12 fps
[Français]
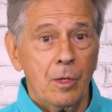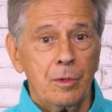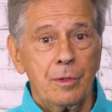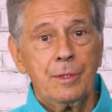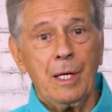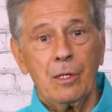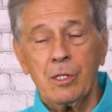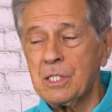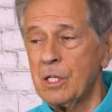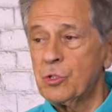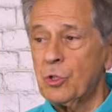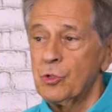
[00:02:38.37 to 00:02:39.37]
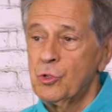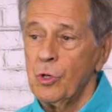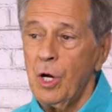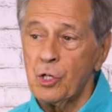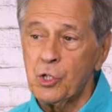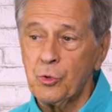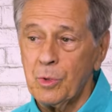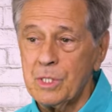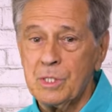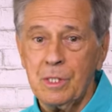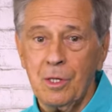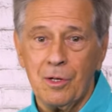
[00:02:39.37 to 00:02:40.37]
dans le sens que Dieu en
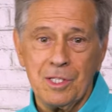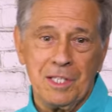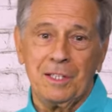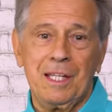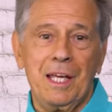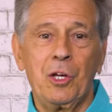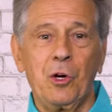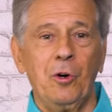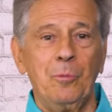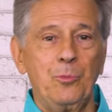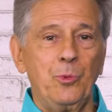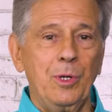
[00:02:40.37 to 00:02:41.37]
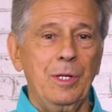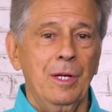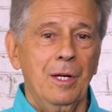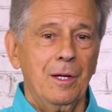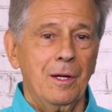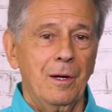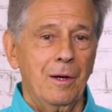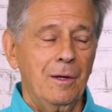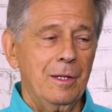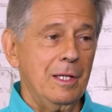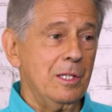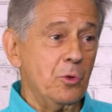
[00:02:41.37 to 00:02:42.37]
choisit un certain groupe, puis euh,
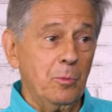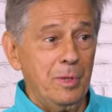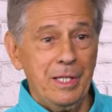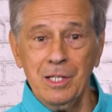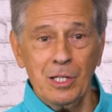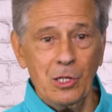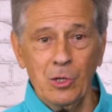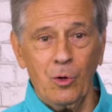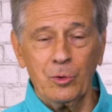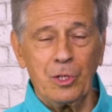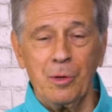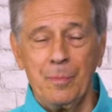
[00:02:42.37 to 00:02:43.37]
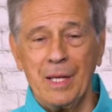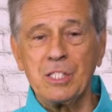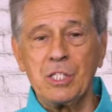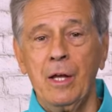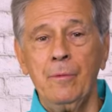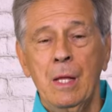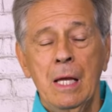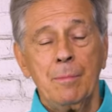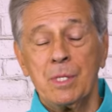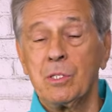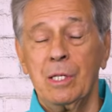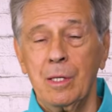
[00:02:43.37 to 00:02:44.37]
il oublie l'autre personne,
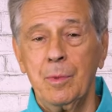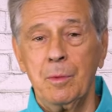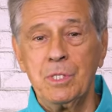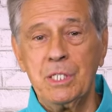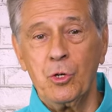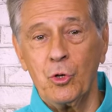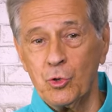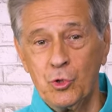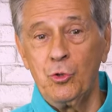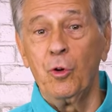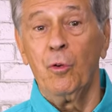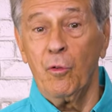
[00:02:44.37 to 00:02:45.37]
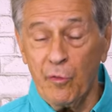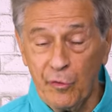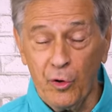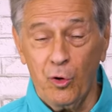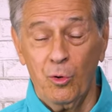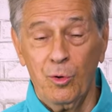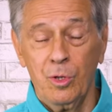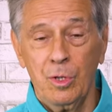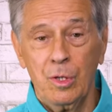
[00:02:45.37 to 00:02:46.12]
parce qu'elle avait dit que Dieu veut